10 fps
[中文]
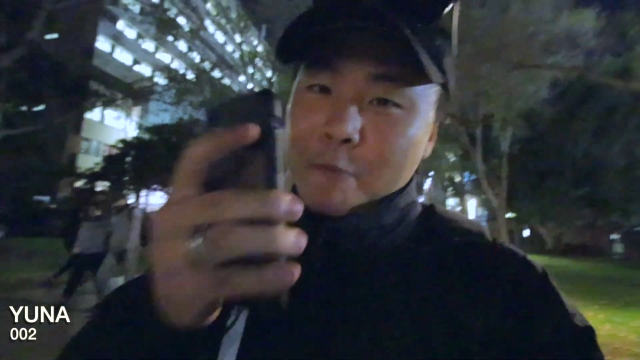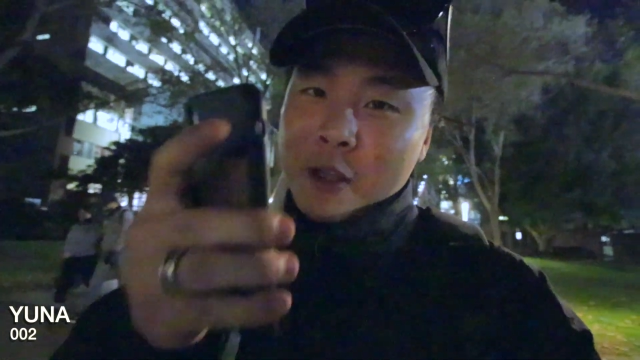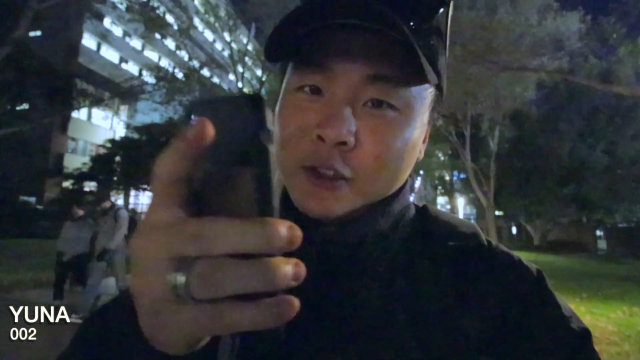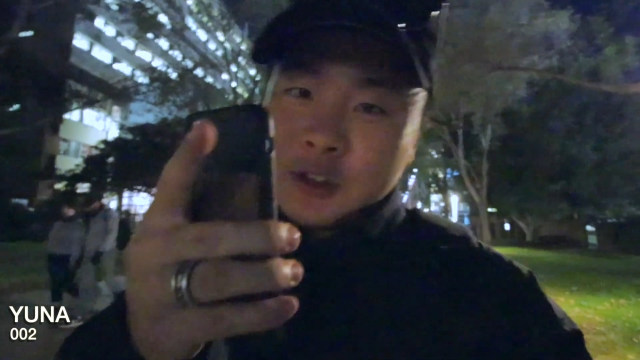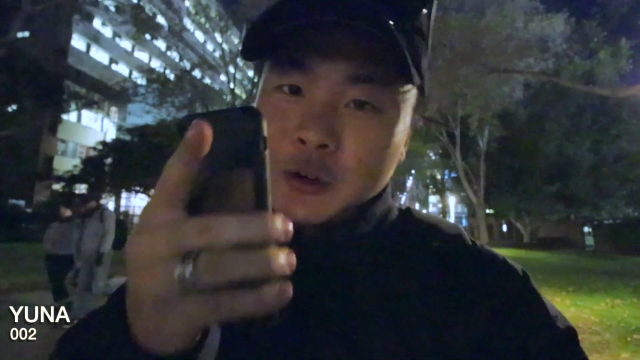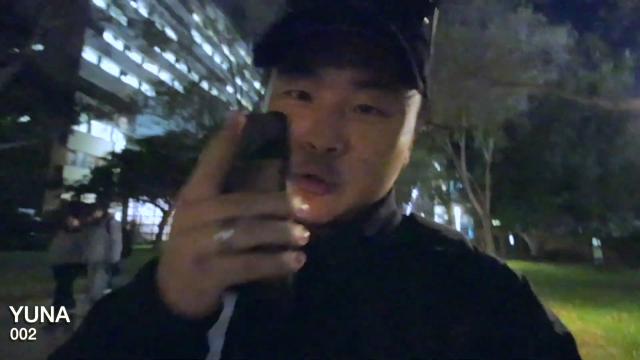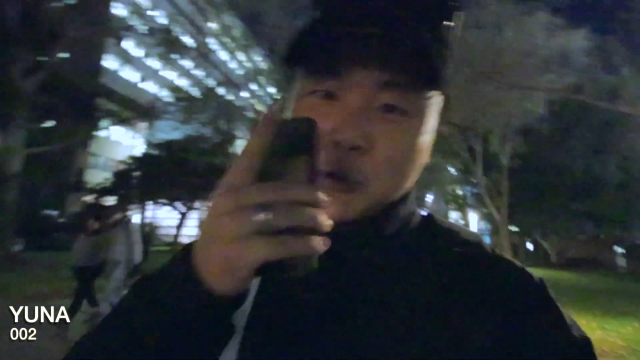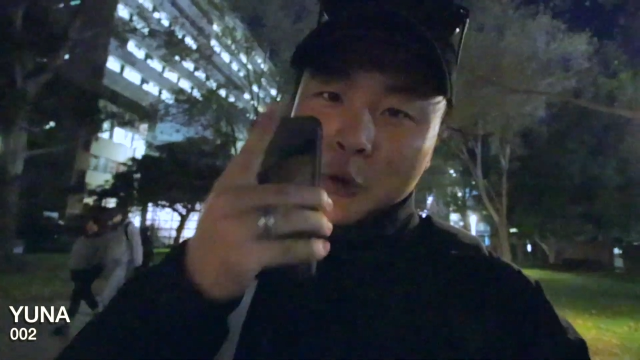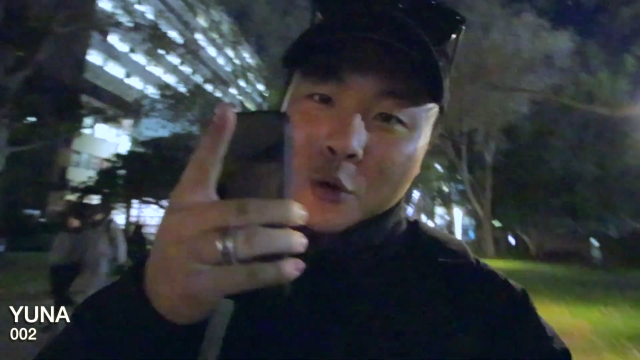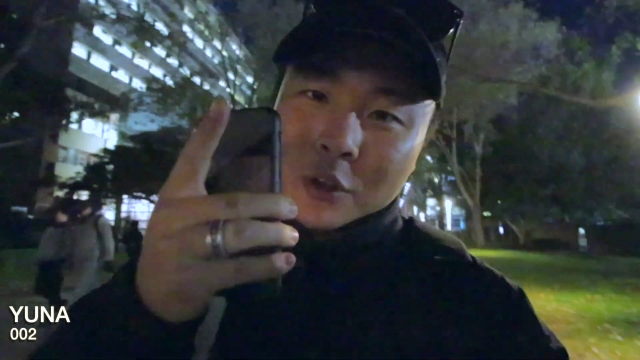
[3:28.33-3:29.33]
本周
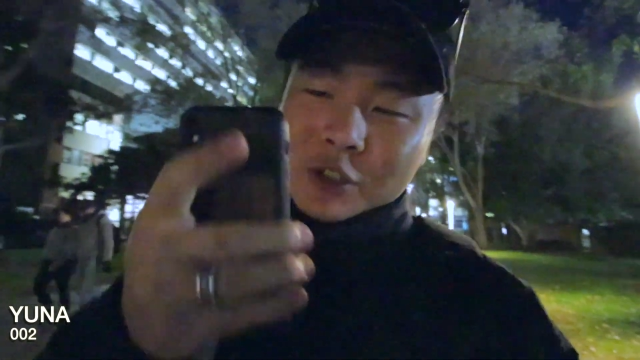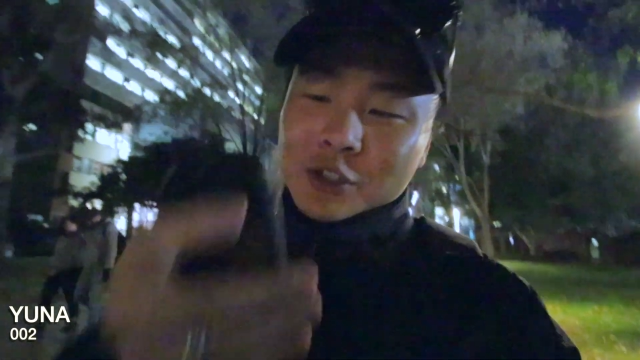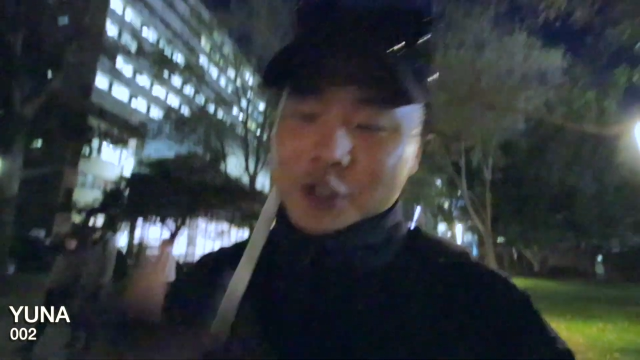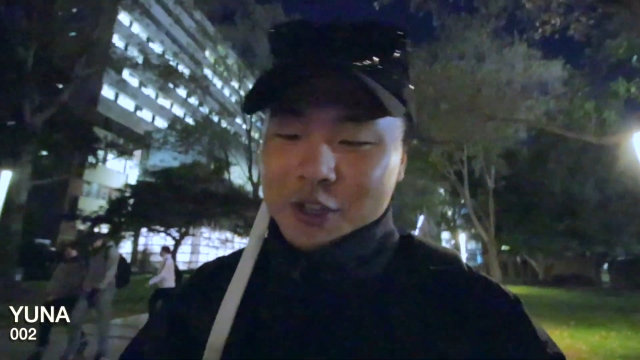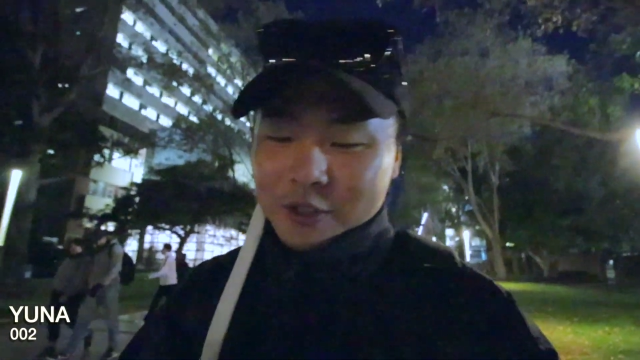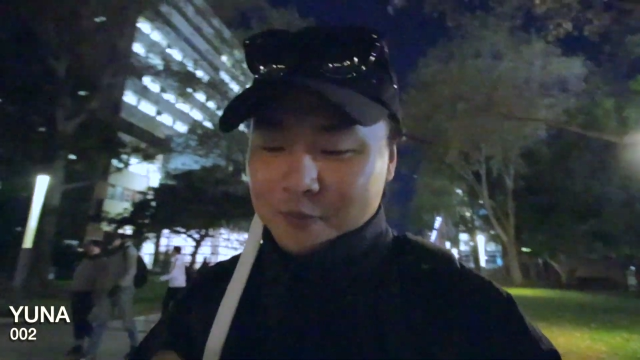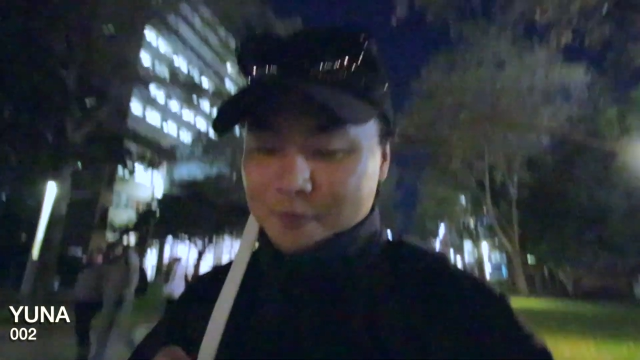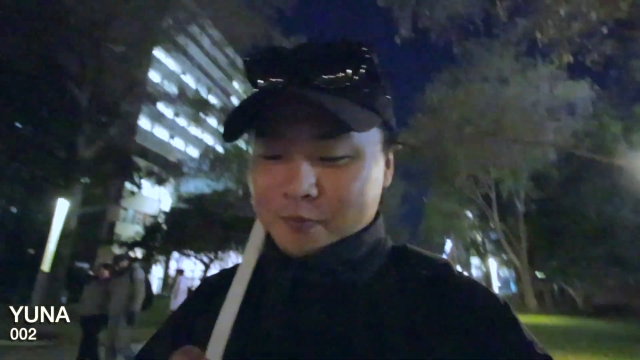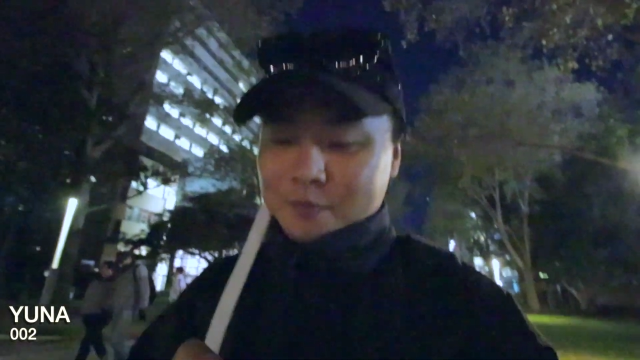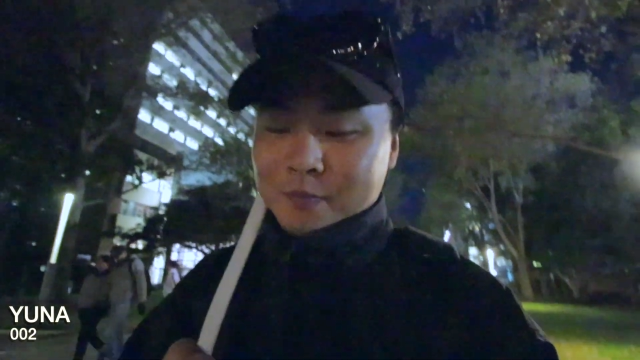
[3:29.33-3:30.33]
最火的事情
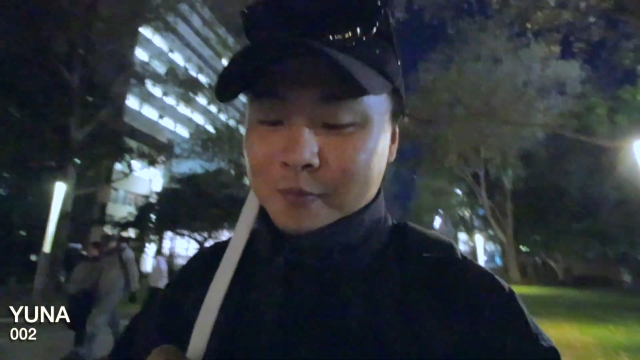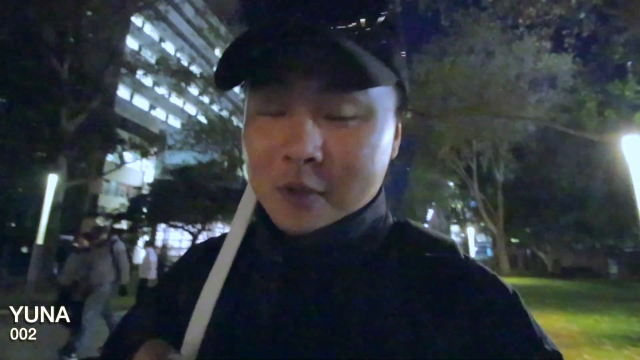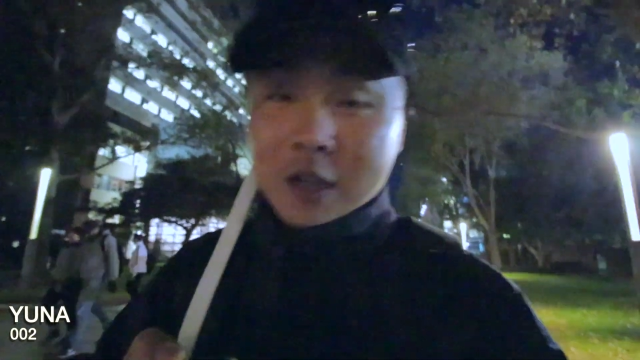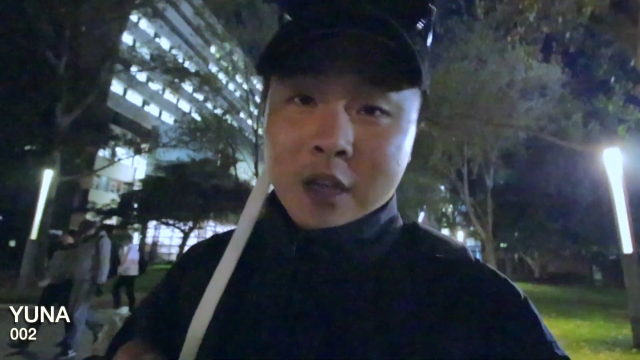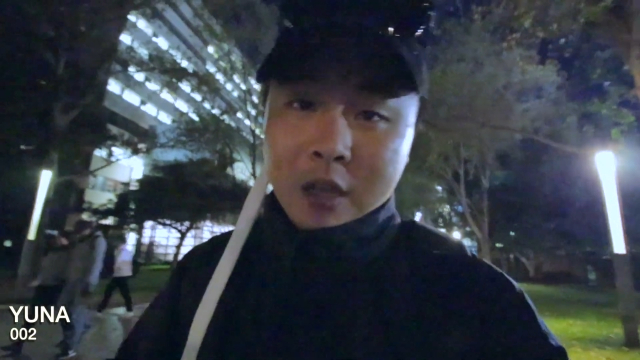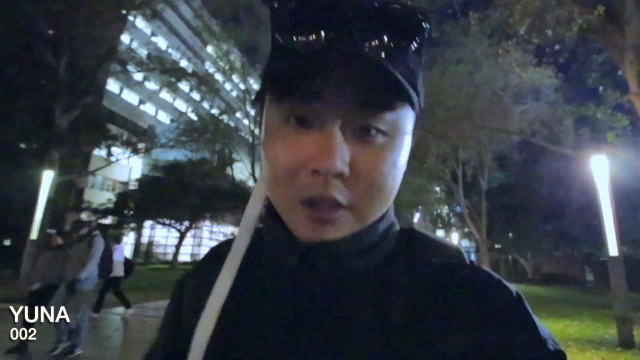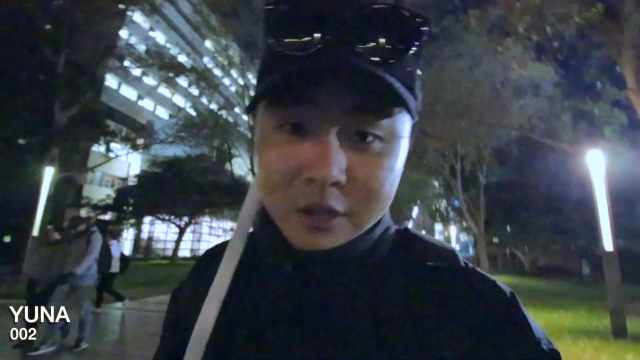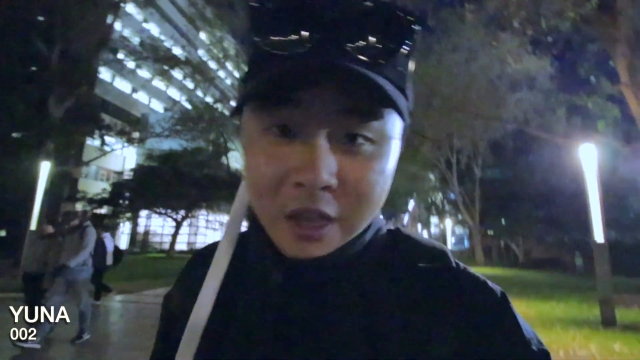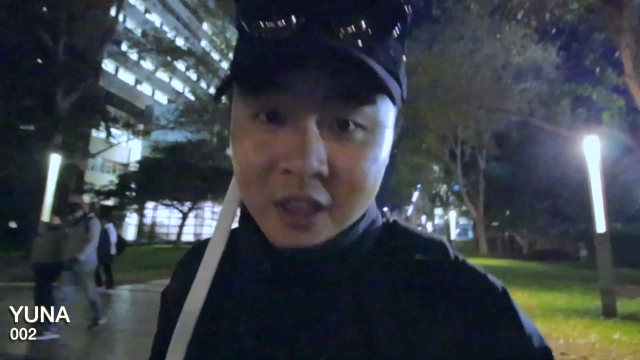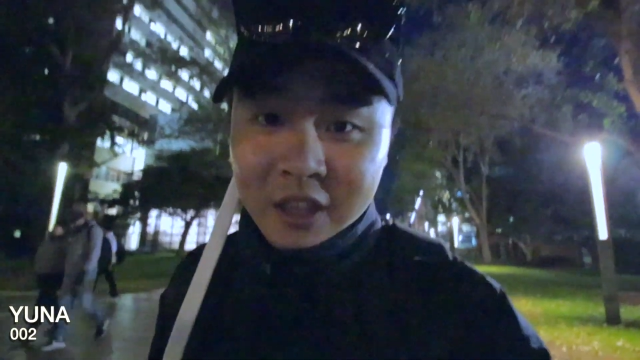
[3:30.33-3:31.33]

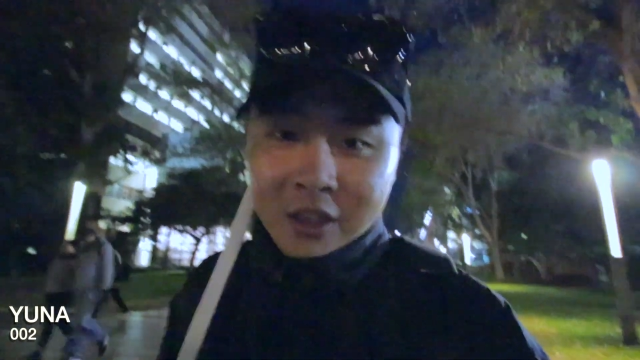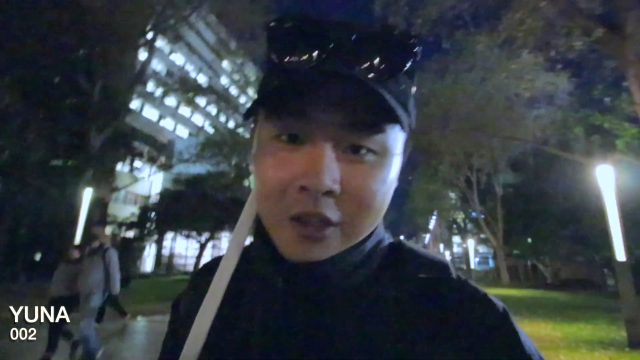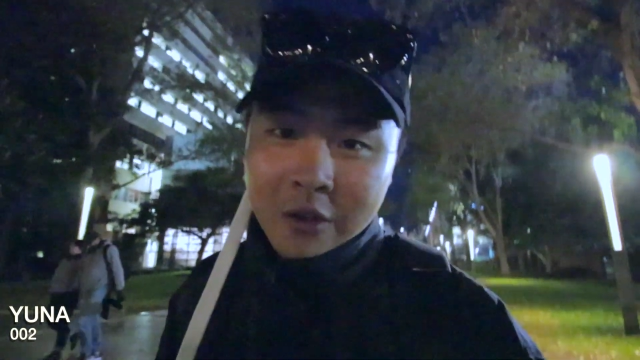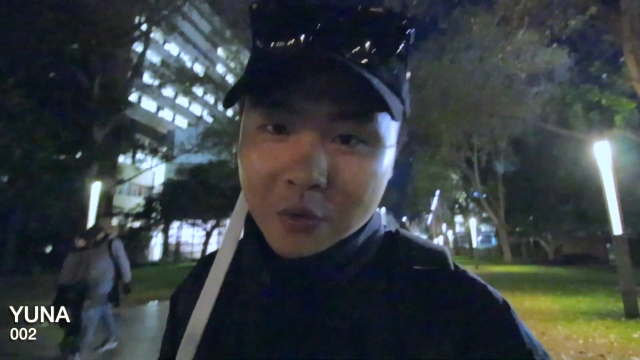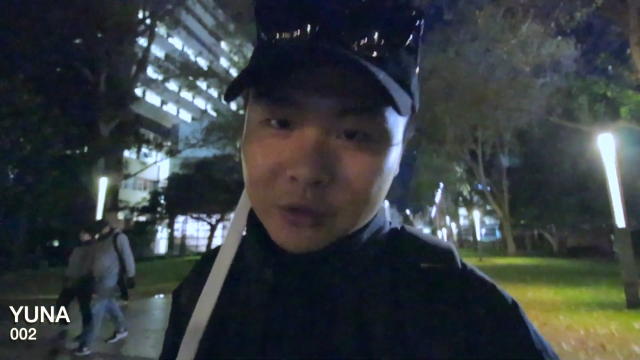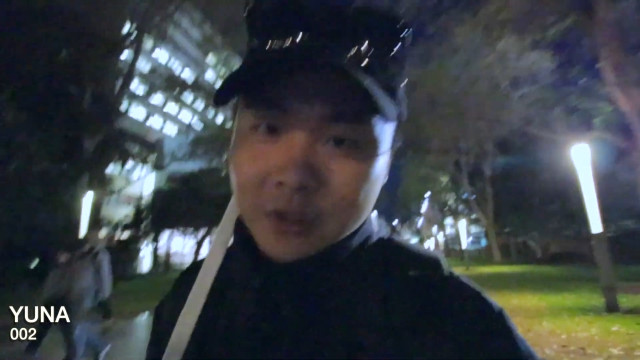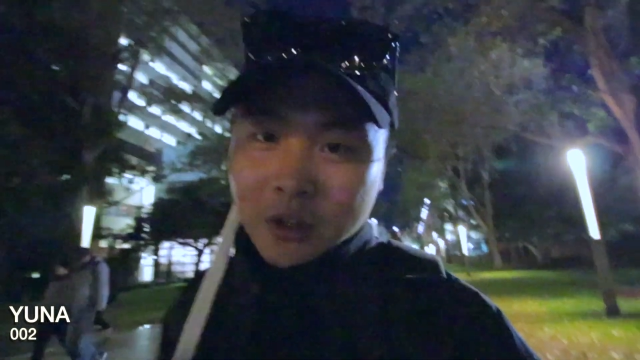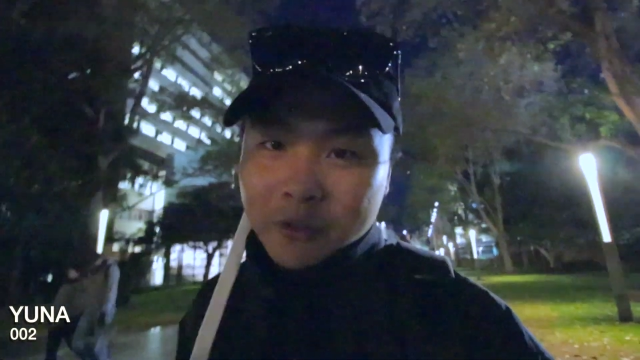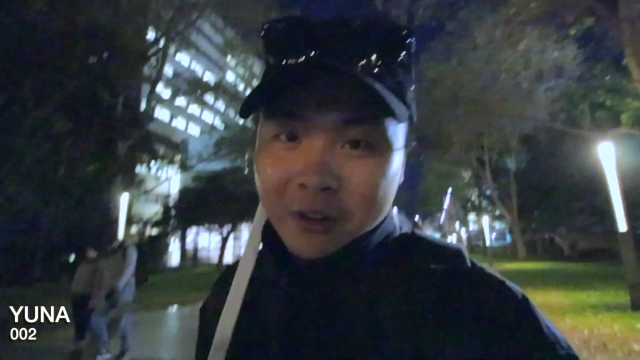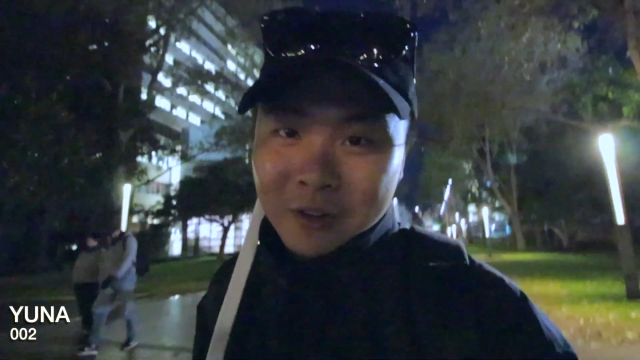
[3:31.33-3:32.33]
y a n n i 或者
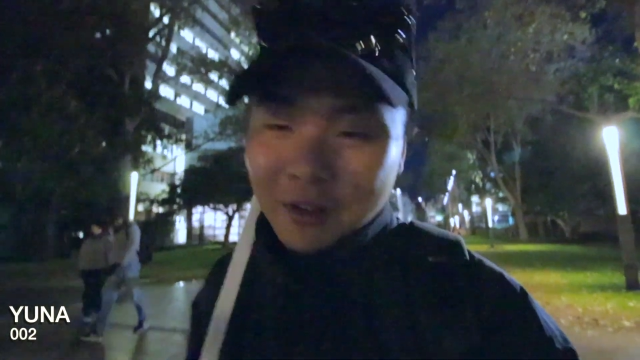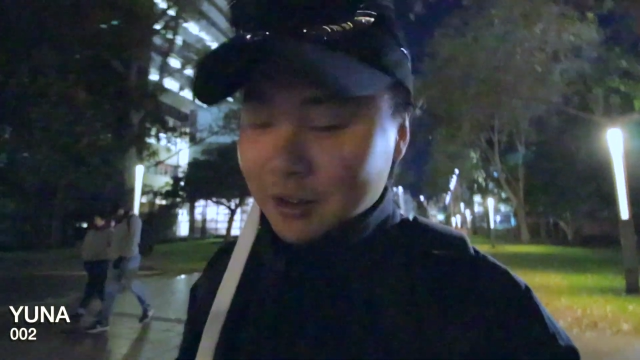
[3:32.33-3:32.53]
L'Oreal，